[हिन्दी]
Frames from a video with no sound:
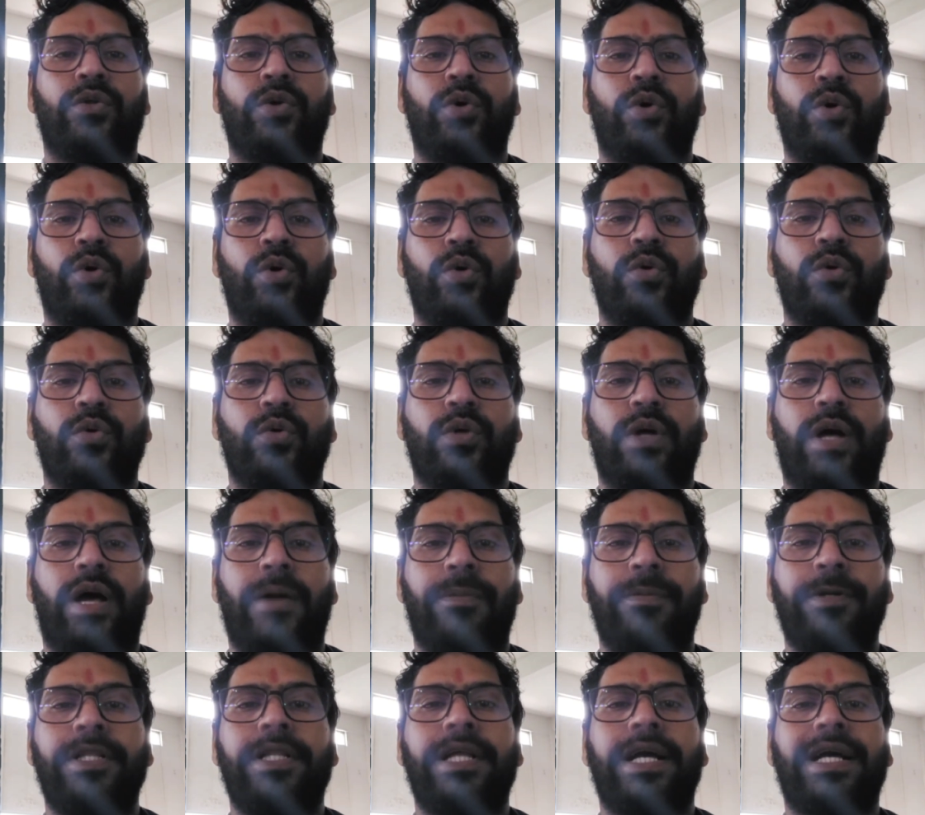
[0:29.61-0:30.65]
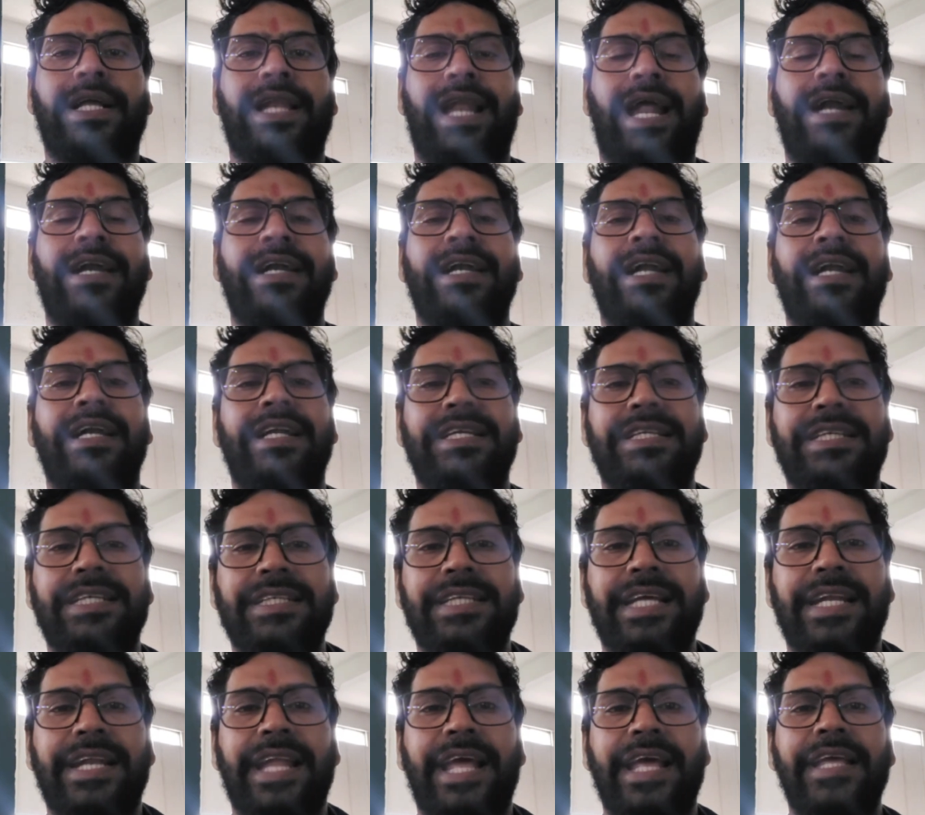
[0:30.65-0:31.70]
तो अभी तक क्लाइंट ने
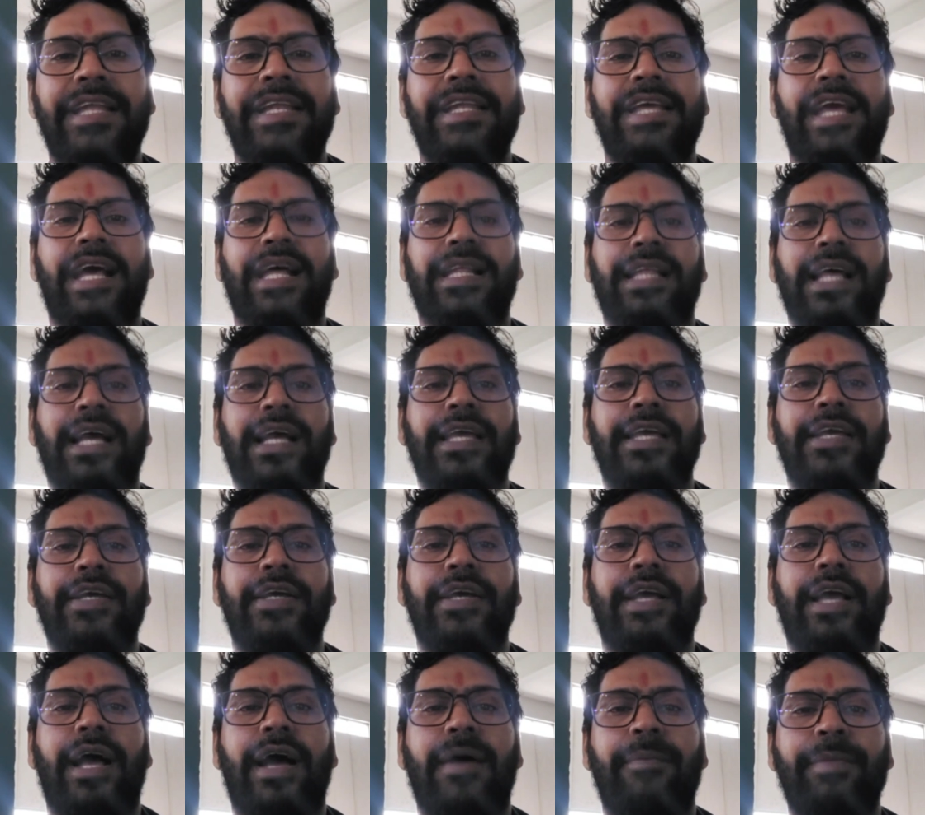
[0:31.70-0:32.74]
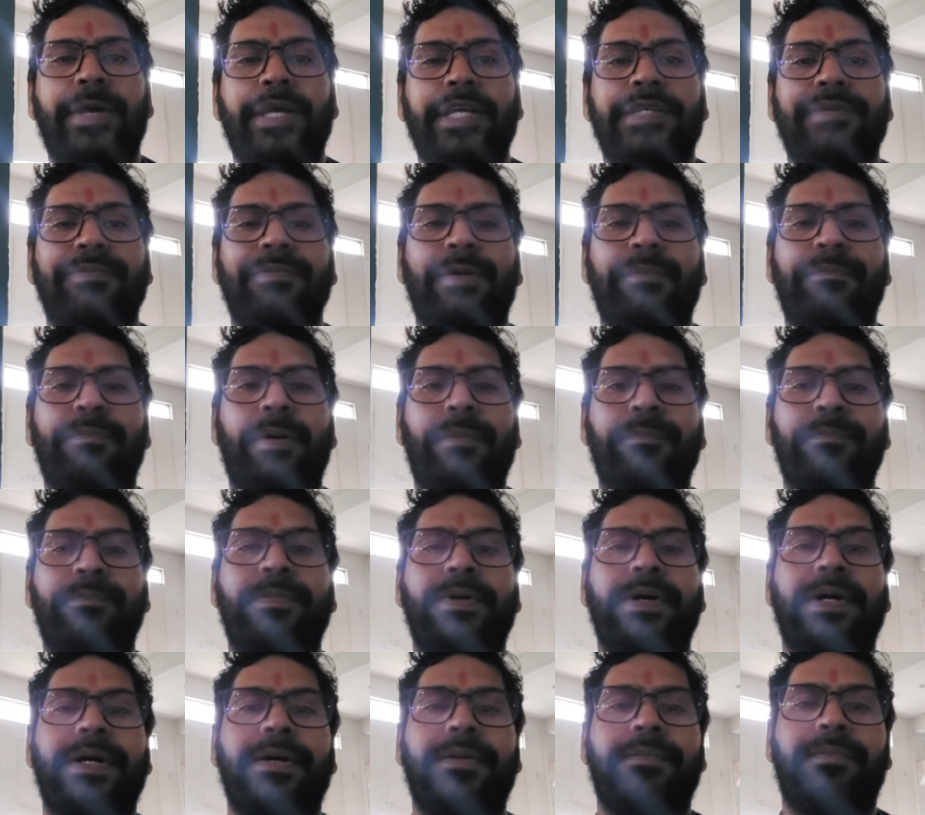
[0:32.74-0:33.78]
डिसीजन नहीं लिया था कि हमें इसमें पंप
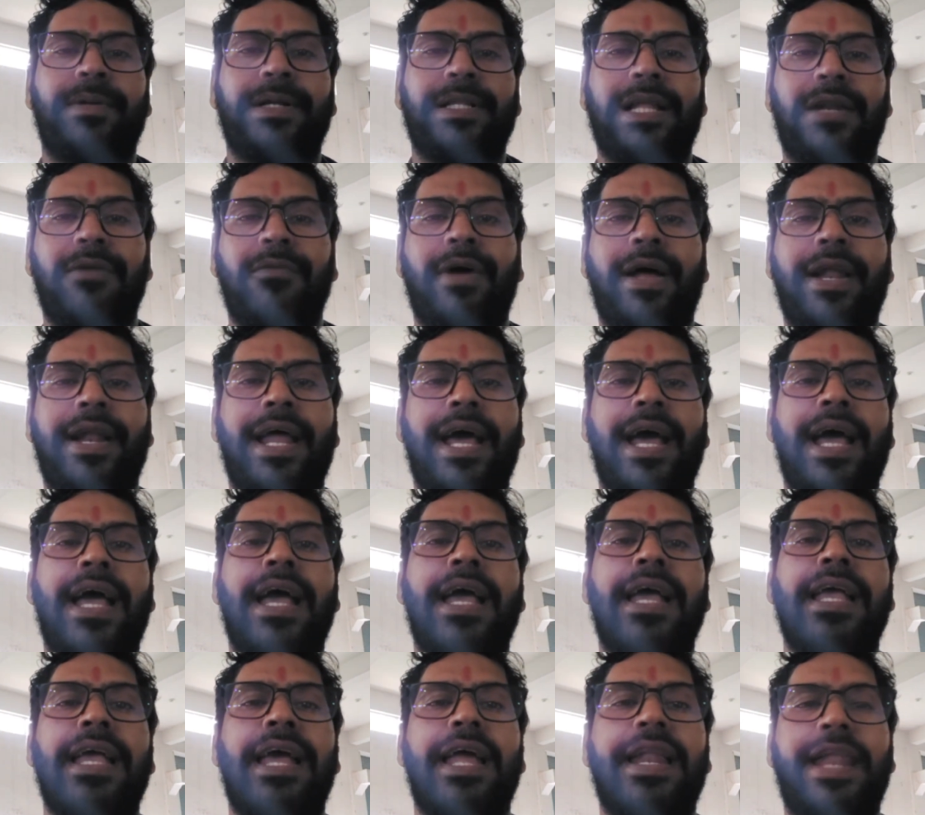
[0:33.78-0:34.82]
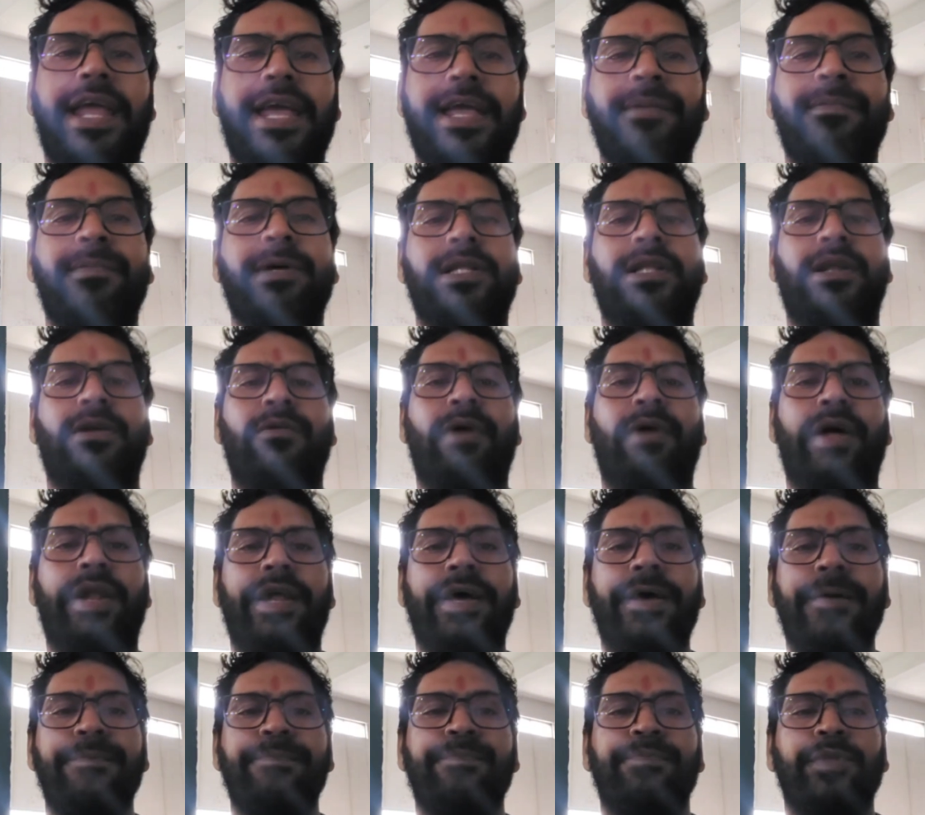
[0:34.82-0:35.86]
बदलवाना है या नहीं
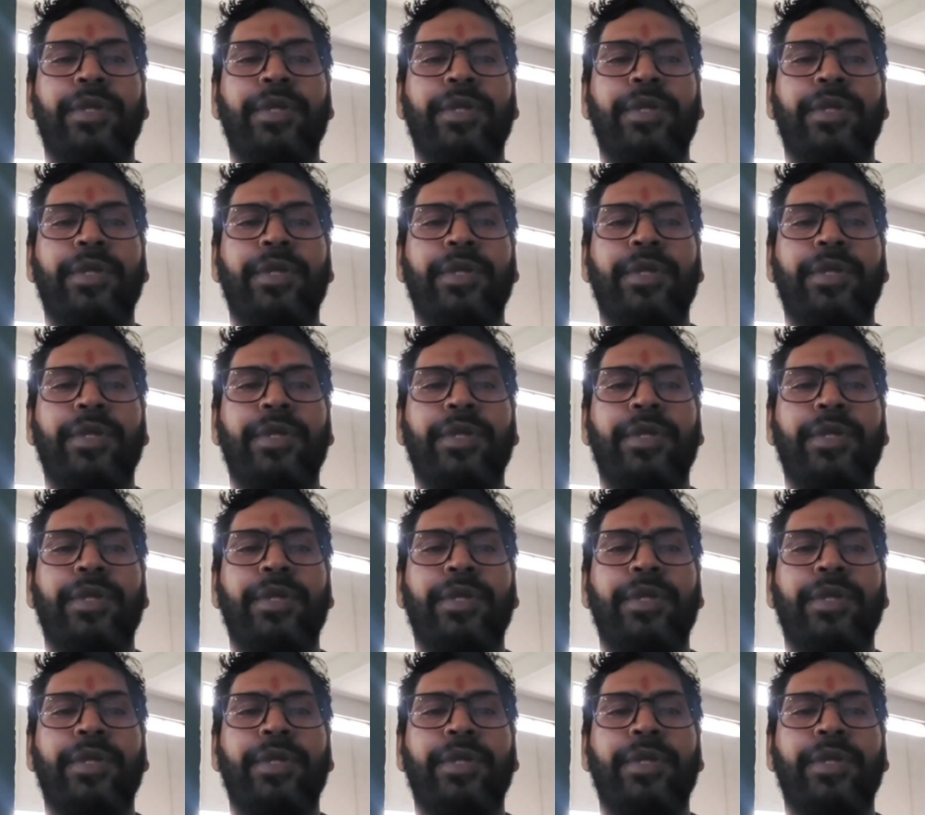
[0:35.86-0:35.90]
बदलवाना